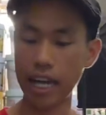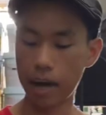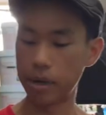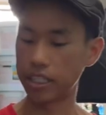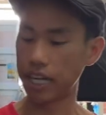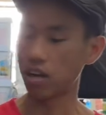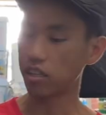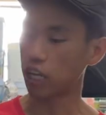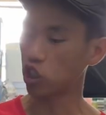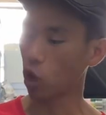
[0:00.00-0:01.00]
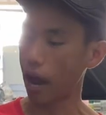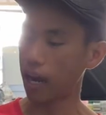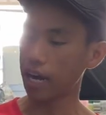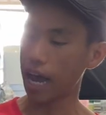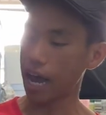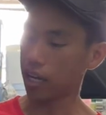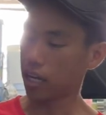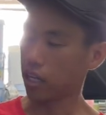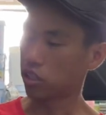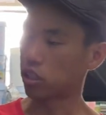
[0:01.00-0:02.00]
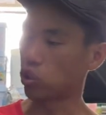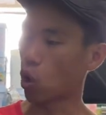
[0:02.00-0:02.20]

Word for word: à, mình sẽ hướng dẫn cho bác là sử